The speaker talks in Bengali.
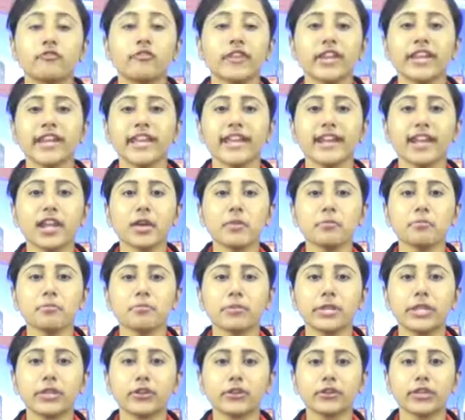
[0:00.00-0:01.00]
ফিরে এলাম
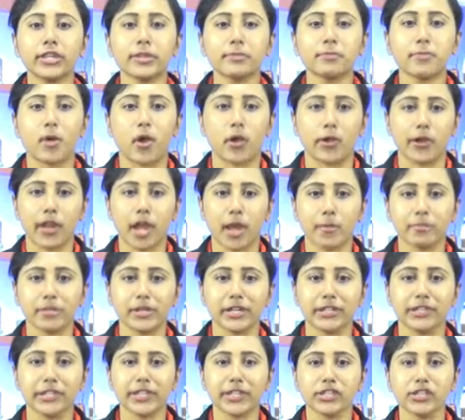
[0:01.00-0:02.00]
বিরতির পর
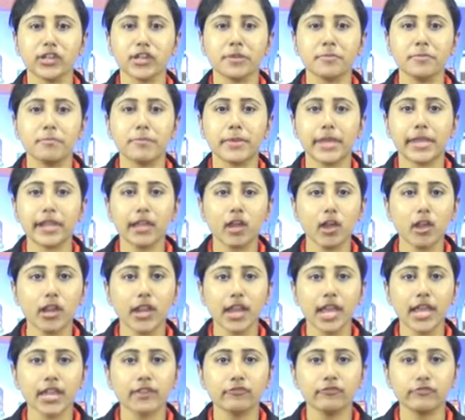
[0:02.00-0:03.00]
আপনারা দেখছেন বেঙ্গল
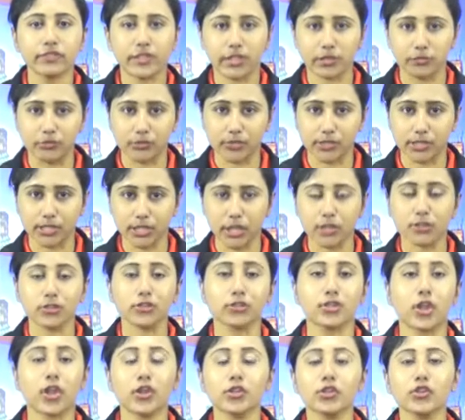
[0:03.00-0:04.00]
লাইভ নিউজ
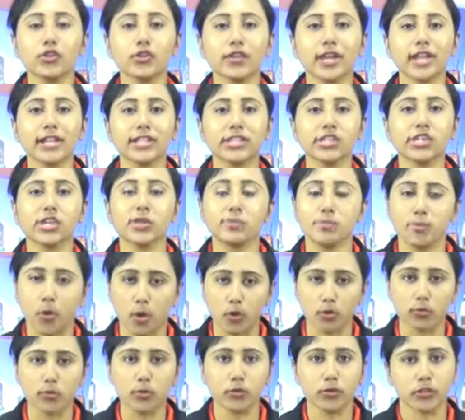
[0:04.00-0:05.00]
নজর রাখছি
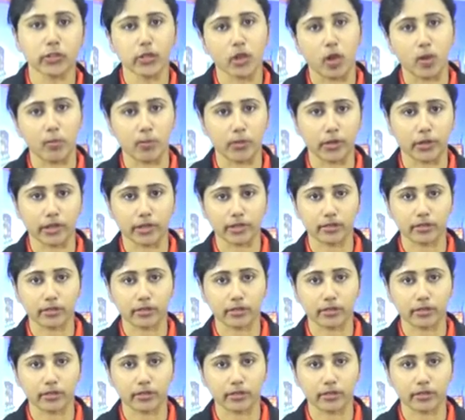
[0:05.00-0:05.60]
পরবর্তী খবরে